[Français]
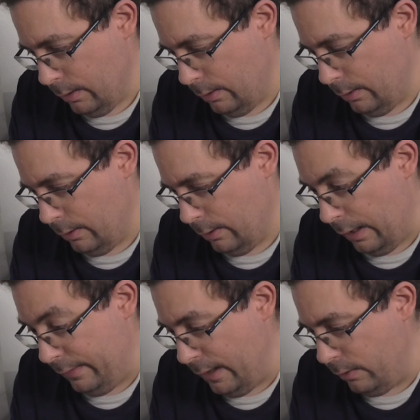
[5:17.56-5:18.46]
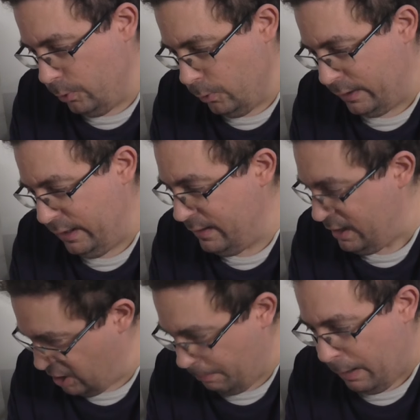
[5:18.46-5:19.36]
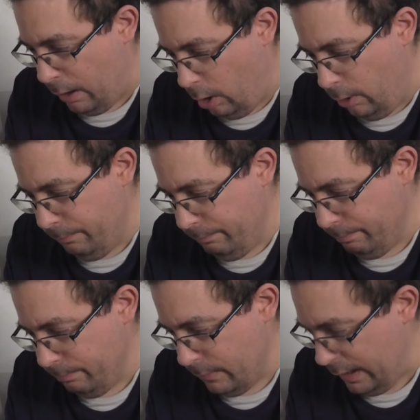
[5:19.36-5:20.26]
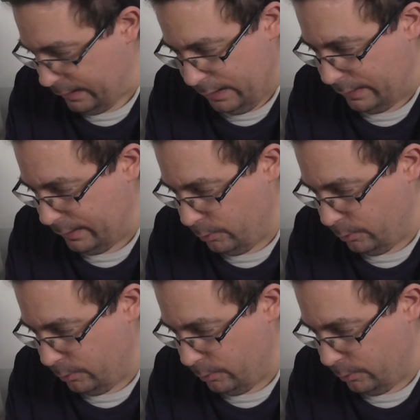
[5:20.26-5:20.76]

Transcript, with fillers: Euh, un ado qui est déjà parent un,